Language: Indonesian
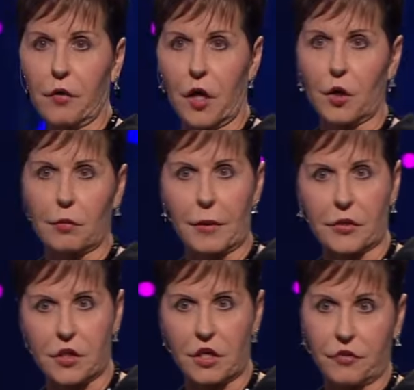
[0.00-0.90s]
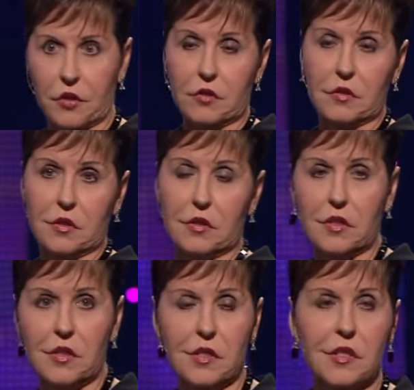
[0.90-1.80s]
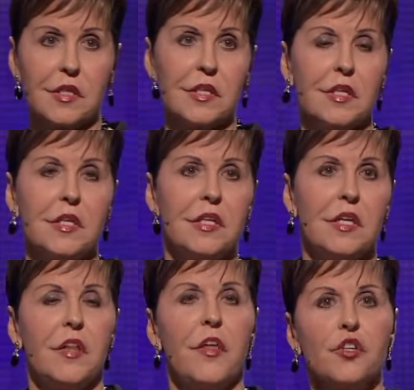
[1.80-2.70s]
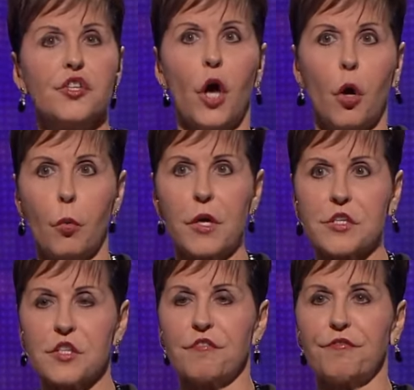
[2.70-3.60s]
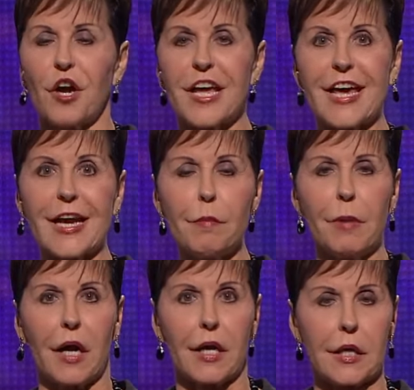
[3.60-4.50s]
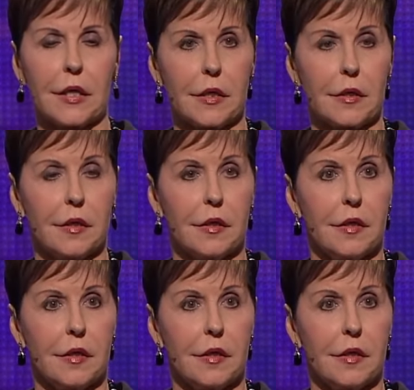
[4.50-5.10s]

unduhan yang akan kuberikan. Tidak ada alasan untuk siapapun